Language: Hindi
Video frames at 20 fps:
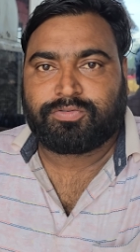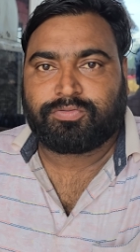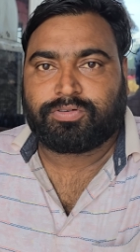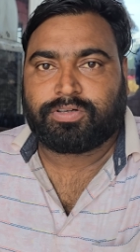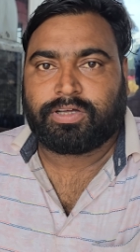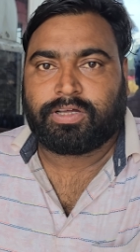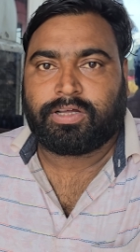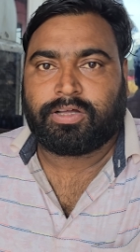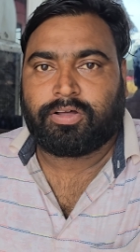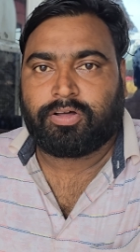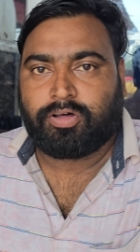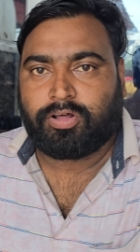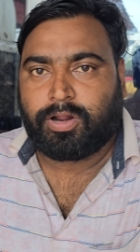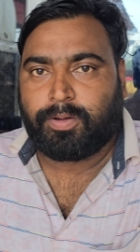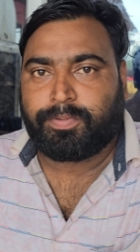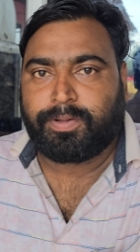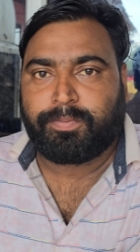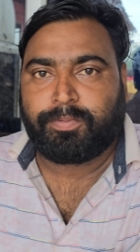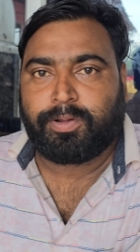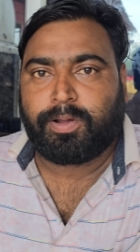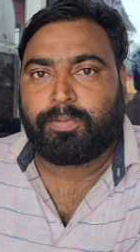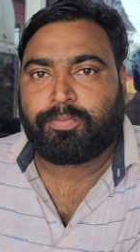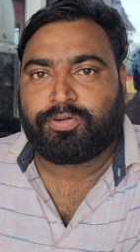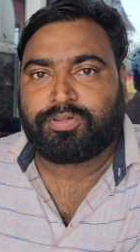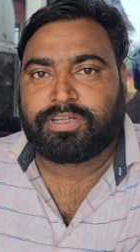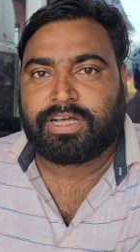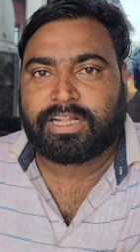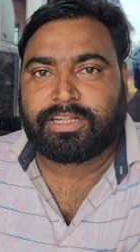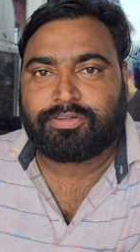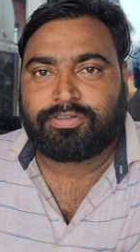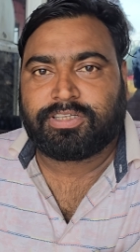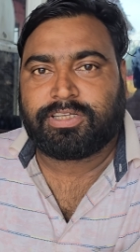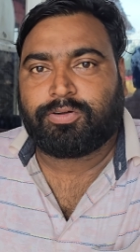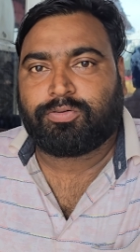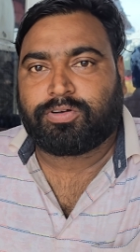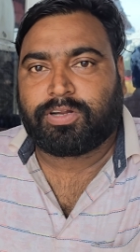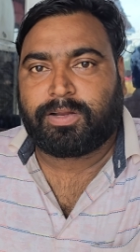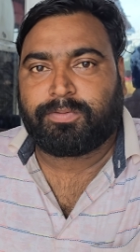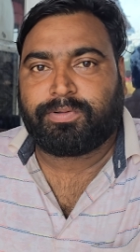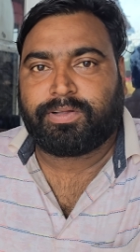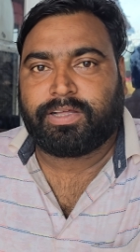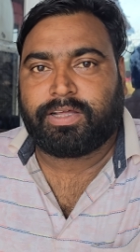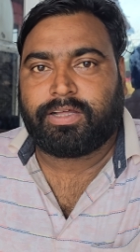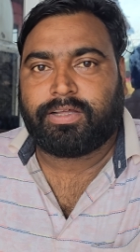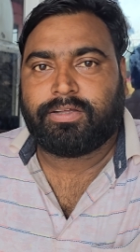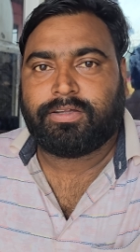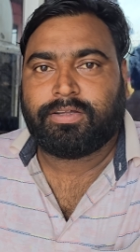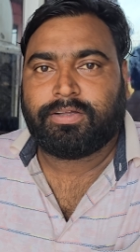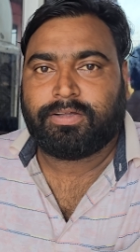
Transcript: चुके हैं और अभी भी हम लोग जादव जी होटल में हैं